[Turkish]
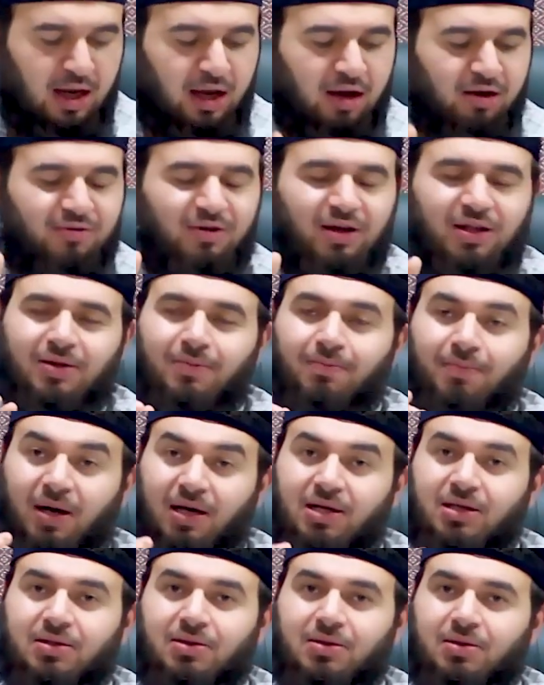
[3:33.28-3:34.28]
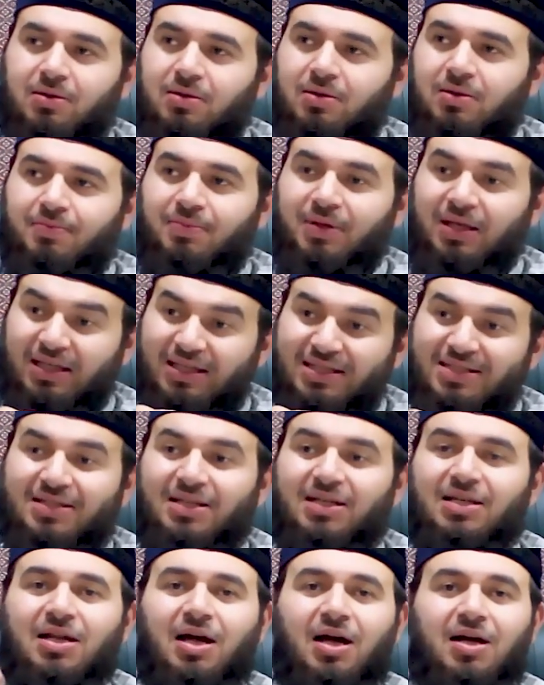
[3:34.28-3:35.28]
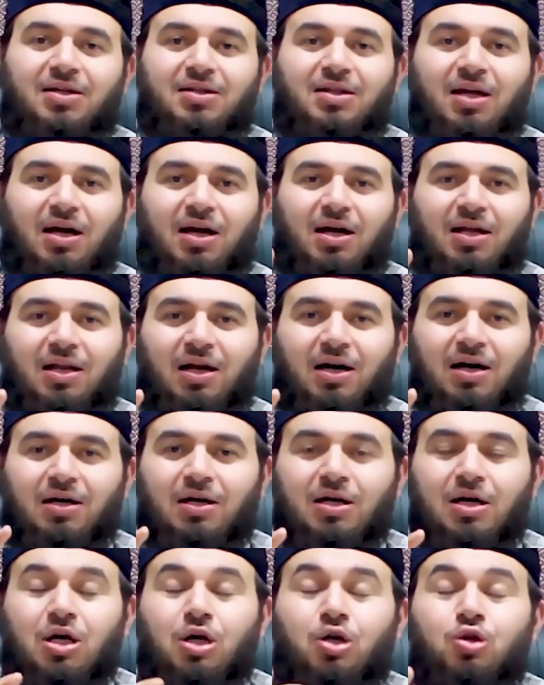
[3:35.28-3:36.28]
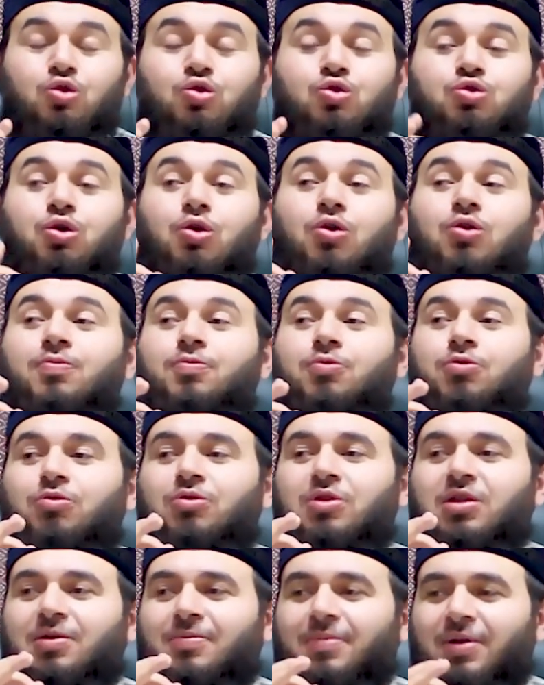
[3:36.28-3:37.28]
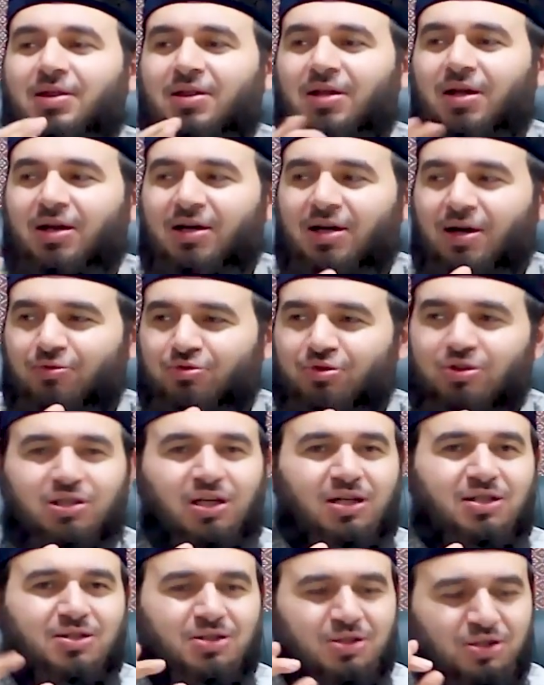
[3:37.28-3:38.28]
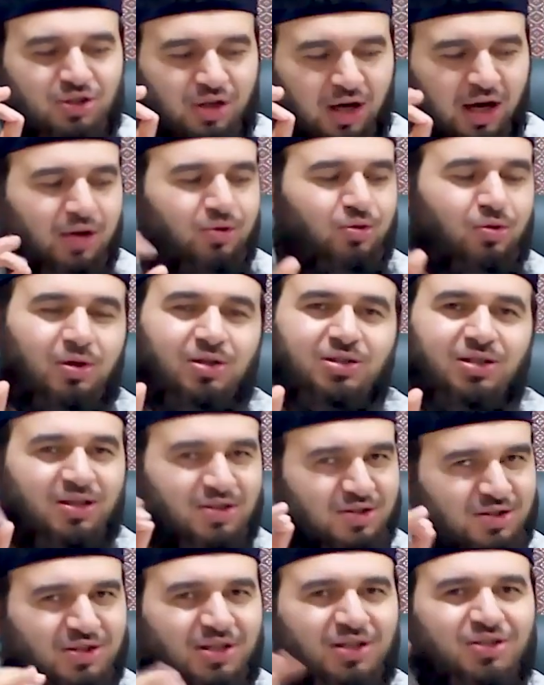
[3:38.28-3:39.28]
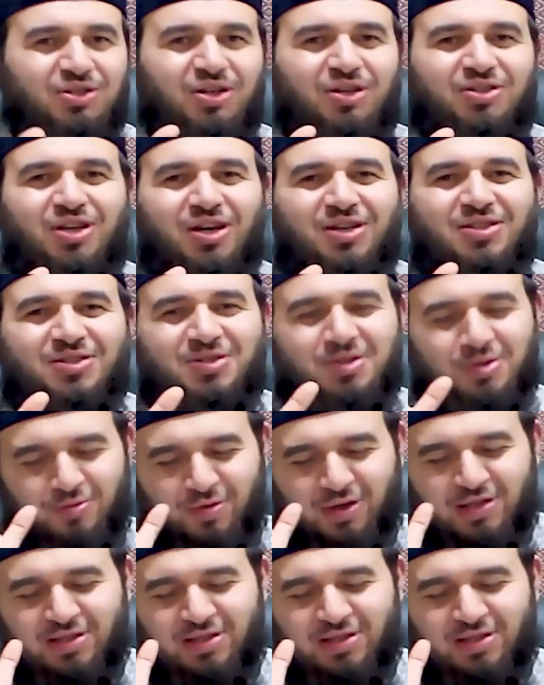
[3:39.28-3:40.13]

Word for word: Efendim bakın bir iznillahi teala çok büyük nimetlere kavuşacaksınız, şahit olacaksınız, yaşayacaksınız